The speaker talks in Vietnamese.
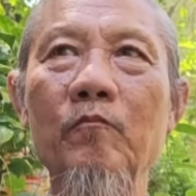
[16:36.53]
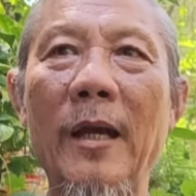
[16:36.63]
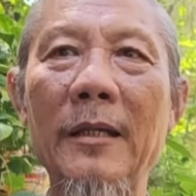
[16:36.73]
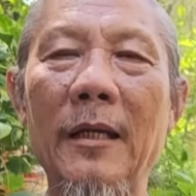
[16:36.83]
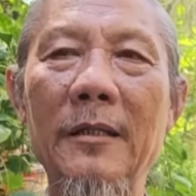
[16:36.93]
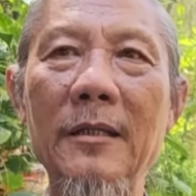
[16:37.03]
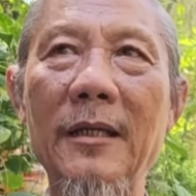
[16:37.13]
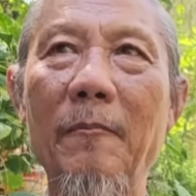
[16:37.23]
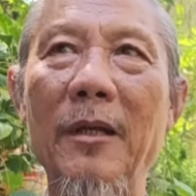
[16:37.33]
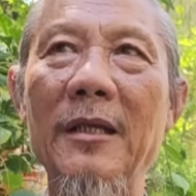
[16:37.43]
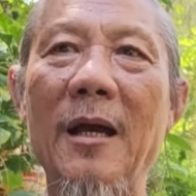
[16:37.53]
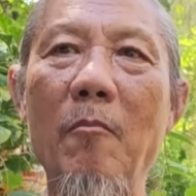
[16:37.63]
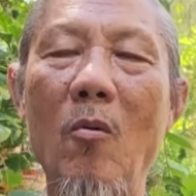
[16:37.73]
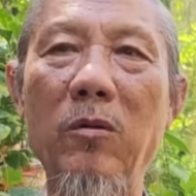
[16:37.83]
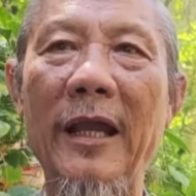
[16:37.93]
Bây giờ chiến tranh bây giờ
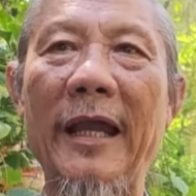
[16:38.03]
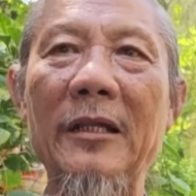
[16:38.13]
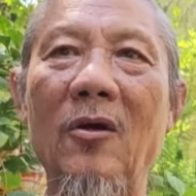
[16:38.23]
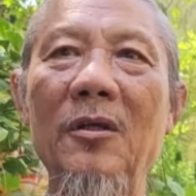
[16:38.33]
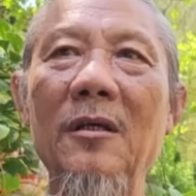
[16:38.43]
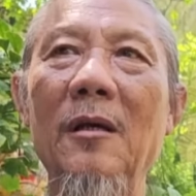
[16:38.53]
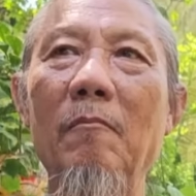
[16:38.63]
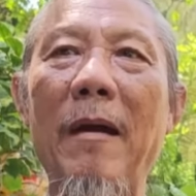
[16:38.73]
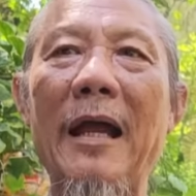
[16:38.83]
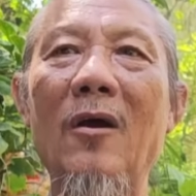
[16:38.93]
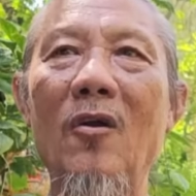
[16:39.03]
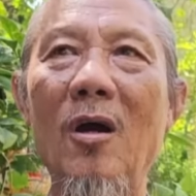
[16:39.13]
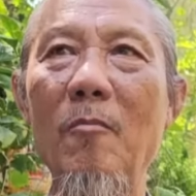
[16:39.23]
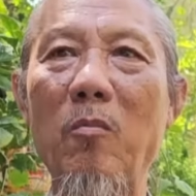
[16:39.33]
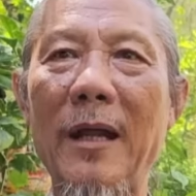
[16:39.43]
một ngày thôi bằng hồi
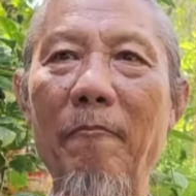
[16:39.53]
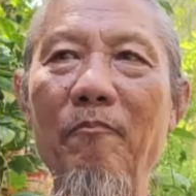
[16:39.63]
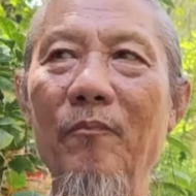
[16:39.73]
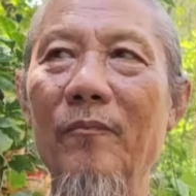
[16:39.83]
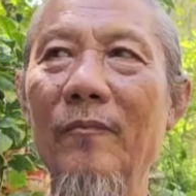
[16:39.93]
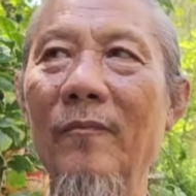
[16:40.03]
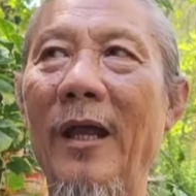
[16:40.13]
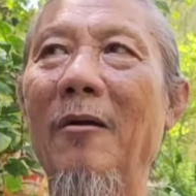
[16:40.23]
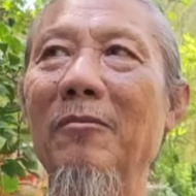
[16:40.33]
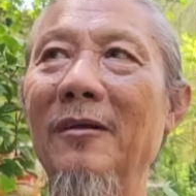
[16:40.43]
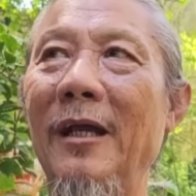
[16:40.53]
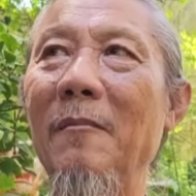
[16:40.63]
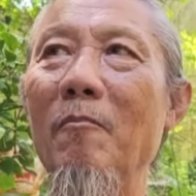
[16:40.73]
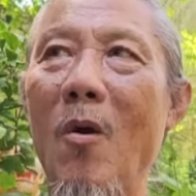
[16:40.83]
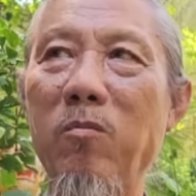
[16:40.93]
đó 1 năm, phải không?
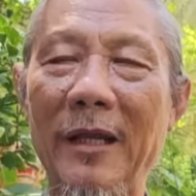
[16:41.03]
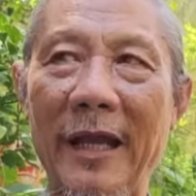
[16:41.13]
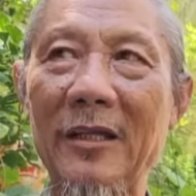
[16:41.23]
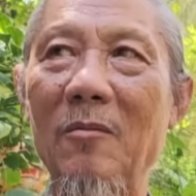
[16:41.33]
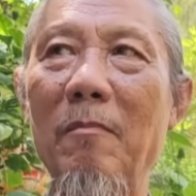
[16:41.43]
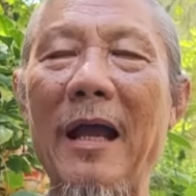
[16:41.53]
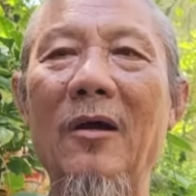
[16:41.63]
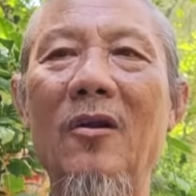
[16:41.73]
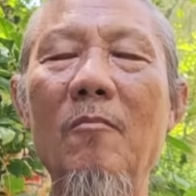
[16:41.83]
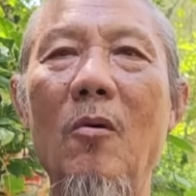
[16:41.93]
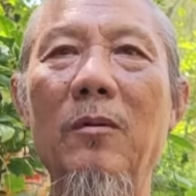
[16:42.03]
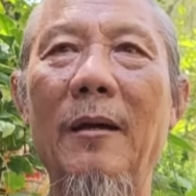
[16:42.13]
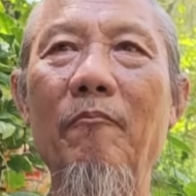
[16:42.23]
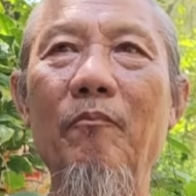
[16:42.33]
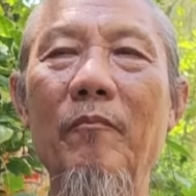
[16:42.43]
Một ngày thôi bằng hồi đó 1
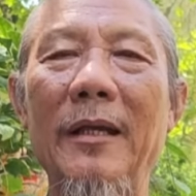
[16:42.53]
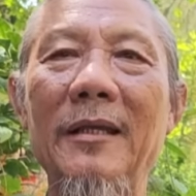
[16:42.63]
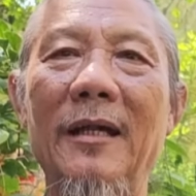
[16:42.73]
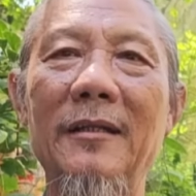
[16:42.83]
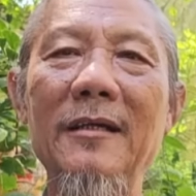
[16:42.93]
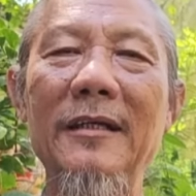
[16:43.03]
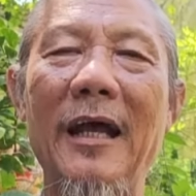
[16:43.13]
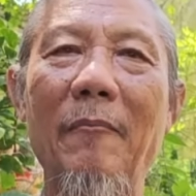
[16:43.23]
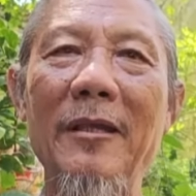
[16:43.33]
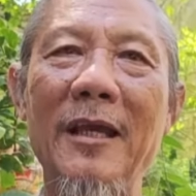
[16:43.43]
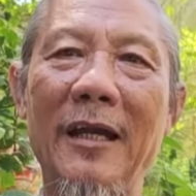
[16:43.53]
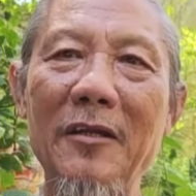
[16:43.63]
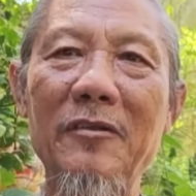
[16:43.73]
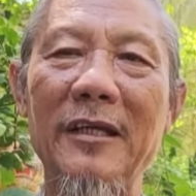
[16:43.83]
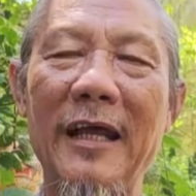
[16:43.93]
năm. Bây giờ tính ra bây giờ
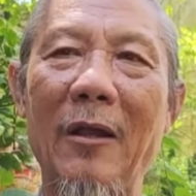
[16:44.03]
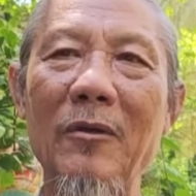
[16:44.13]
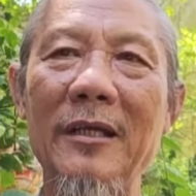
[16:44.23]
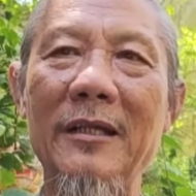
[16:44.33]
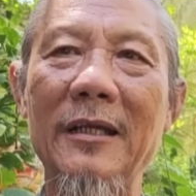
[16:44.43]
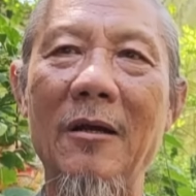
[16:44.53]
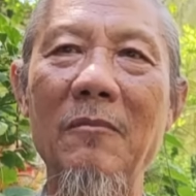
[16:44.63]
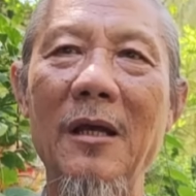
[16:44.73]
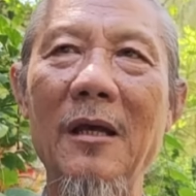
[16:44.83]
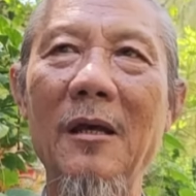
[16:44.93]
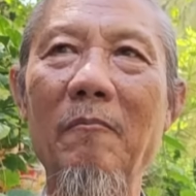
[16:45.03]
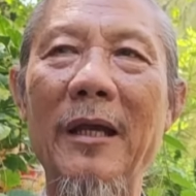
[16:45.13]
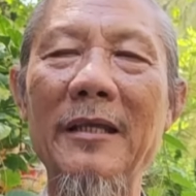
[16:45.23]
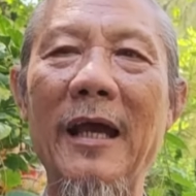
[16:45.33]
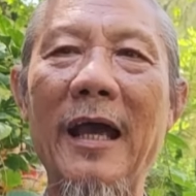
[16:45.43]
nếu trên đài quý vị thấy không,
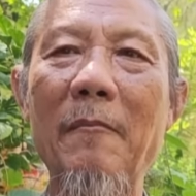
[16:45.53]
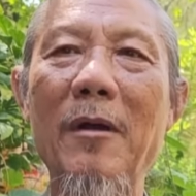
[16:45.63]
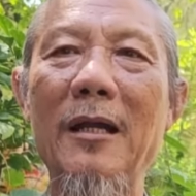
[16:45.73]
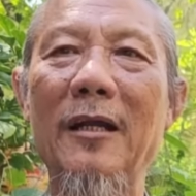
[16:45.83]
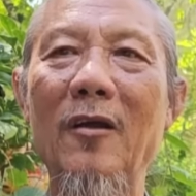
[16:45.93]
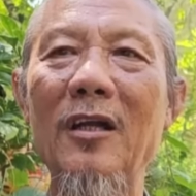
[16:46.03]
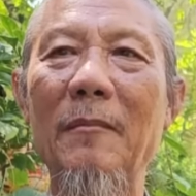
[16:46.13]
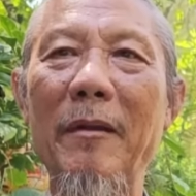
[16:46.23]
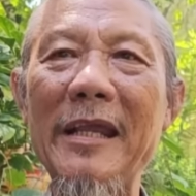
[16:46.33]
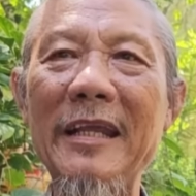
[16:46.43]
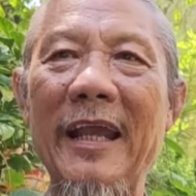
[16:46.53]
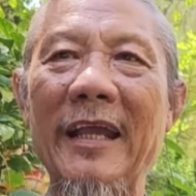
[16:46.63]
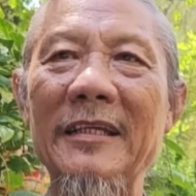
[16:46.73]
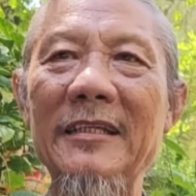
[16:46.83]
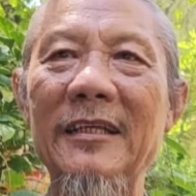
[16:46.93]
bây giờ hai bên là nói là mấy
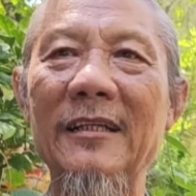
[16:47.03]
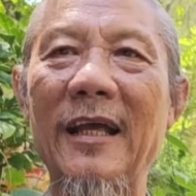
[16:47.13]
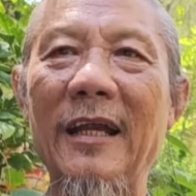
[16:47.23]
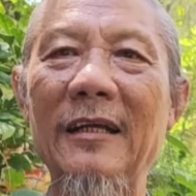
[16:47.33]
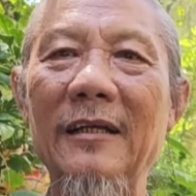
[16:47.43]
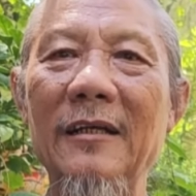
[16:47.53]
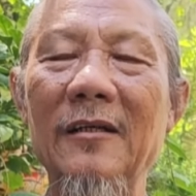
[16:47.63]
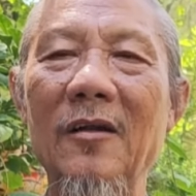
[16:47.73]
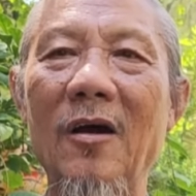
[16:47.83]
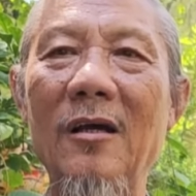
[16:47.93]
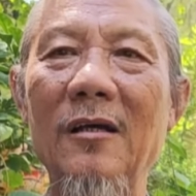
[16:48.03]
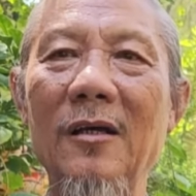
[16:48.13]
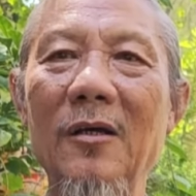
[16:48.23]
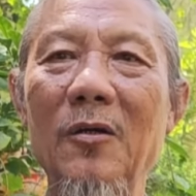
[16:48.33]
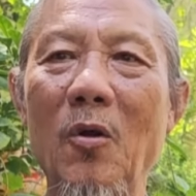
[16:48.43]
ngàn chiếc xe tăng đó,
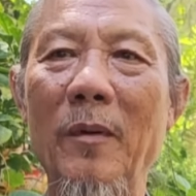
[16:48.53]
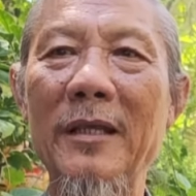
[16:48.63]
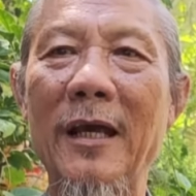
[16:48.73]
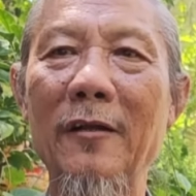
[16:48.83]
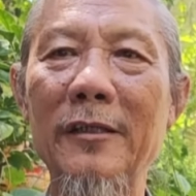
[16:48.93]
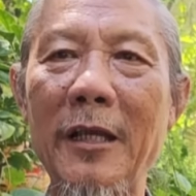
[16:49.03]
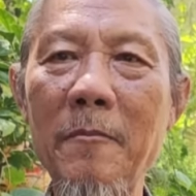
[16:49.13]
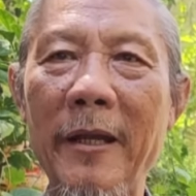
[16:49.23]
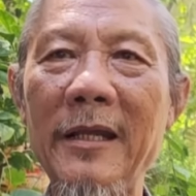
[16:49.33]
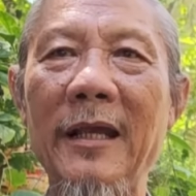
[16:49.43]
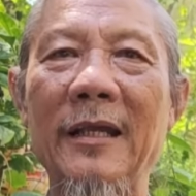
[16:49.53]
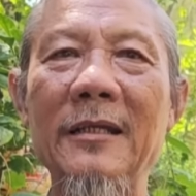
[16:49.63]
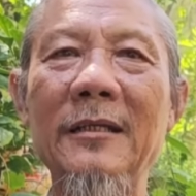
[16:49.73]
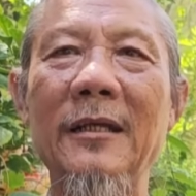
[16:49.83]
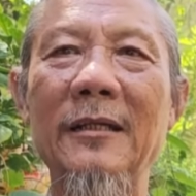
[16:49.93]
rồi bây giờ nó cháy mấy ngàn
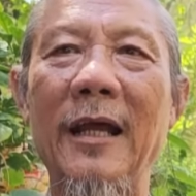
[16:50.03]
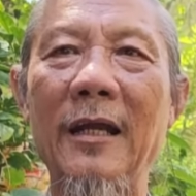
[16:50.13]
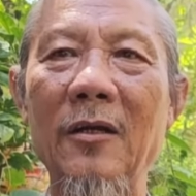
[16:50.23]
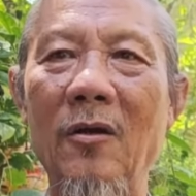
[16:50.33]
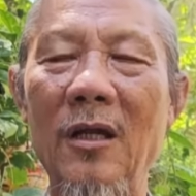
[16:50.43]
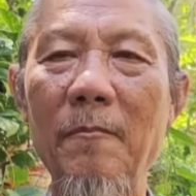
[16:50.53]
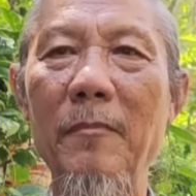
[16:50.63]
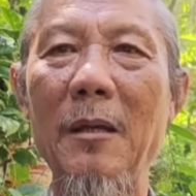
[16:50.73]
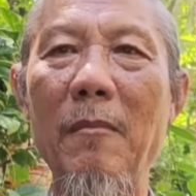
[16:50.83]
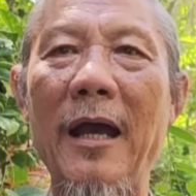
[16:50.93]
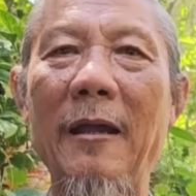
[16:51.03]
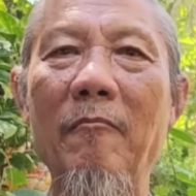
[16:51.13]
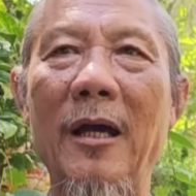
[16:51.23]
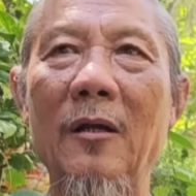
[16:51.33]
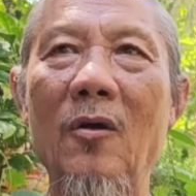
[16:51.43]
chiếc xe tăng, rồi lớp máy bay.
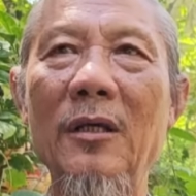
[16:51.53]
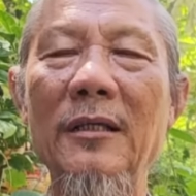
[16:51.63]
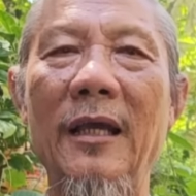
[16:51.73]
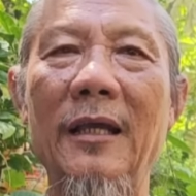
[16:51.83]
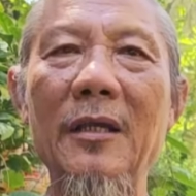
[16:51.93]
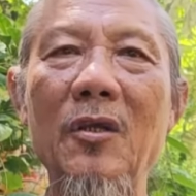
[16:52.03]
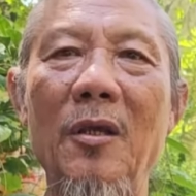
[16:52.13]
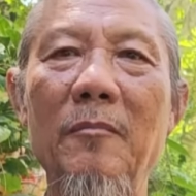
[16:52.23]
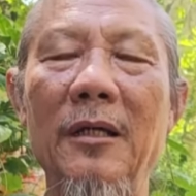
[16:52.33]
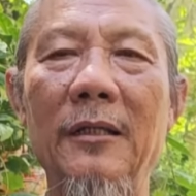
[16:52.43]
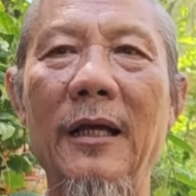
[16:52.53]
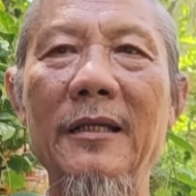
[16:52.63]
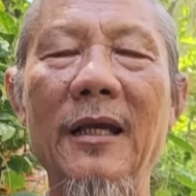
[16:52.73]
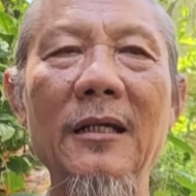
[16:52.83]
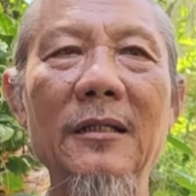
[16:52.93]
Mà nói về cái chuyện người ta
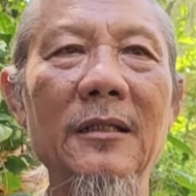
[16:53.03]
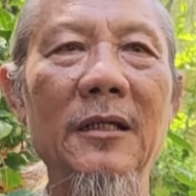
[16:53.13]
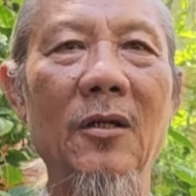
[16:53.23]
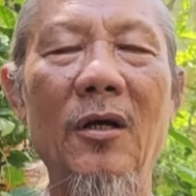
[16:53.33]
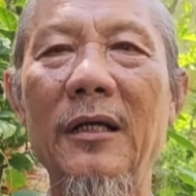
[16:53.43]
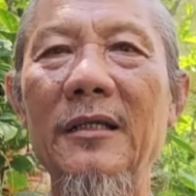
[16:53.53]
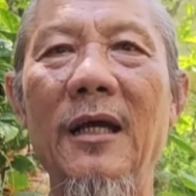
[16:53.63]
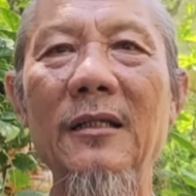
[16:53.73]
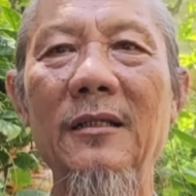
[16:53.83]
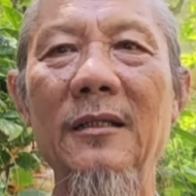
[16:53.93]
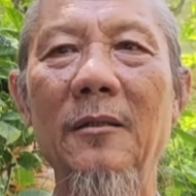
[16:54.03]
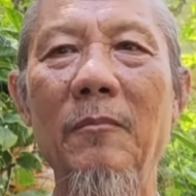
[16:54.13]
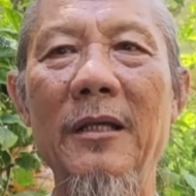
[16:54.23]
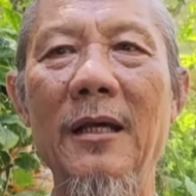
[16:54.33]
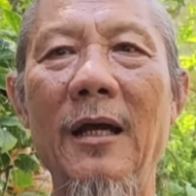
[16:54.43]
chết thì nói cái chết thì
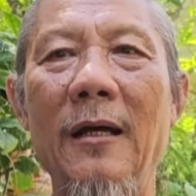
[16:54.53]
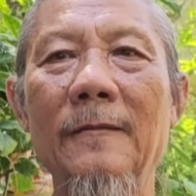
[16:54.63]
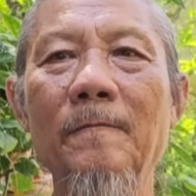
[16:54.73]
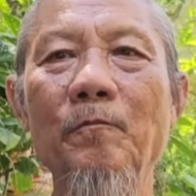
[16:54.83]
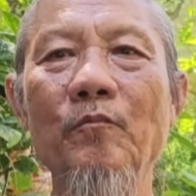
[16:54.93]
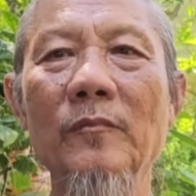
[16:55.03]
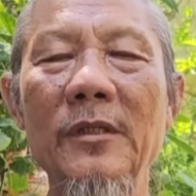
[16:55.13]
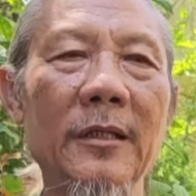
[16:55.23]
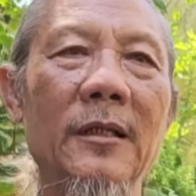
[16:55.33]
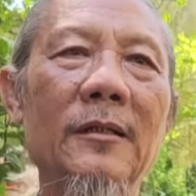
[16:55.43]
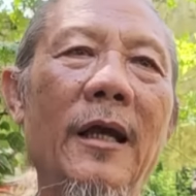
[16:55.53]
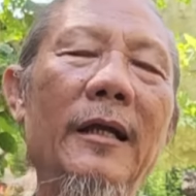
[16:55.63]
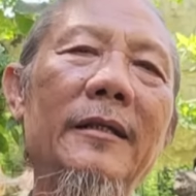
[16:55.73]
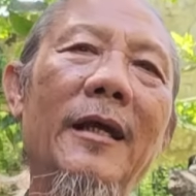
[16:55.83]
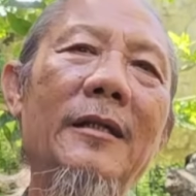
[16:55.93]
bây giờ thì thực tế
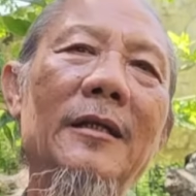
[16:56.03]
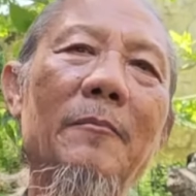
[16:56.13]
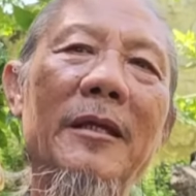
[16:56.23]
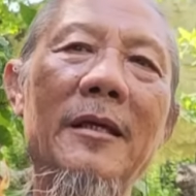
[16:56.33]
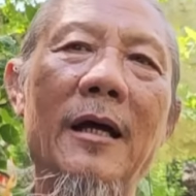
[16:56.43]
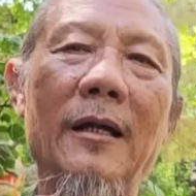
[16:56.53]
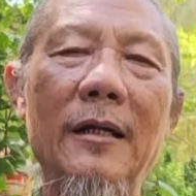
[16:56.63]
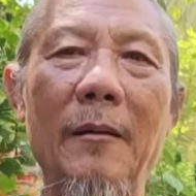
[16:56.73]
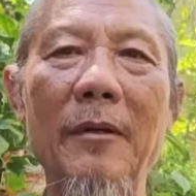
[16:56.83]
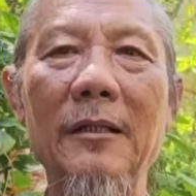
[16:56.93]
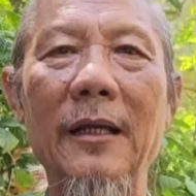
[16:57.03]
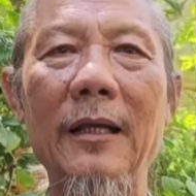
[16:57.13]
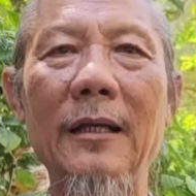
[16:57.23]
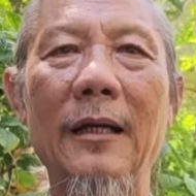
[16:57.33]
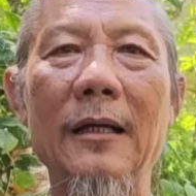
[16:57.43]
cái chết thì bây giờ đó là mình
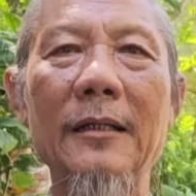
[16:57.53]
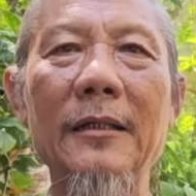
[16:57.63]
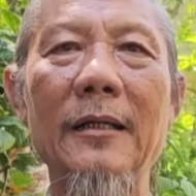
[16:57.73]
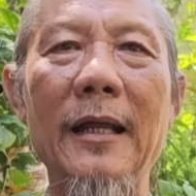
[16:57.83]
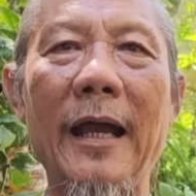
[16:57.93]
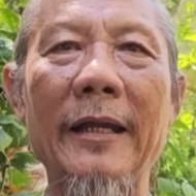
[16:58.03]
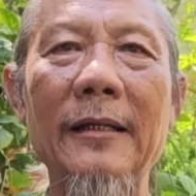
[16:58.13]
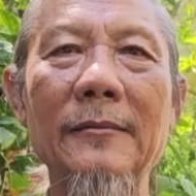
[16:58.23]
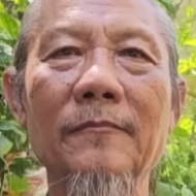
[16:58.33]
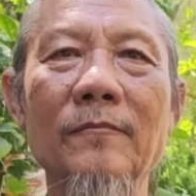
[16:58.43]
thấy là cái trên đài đó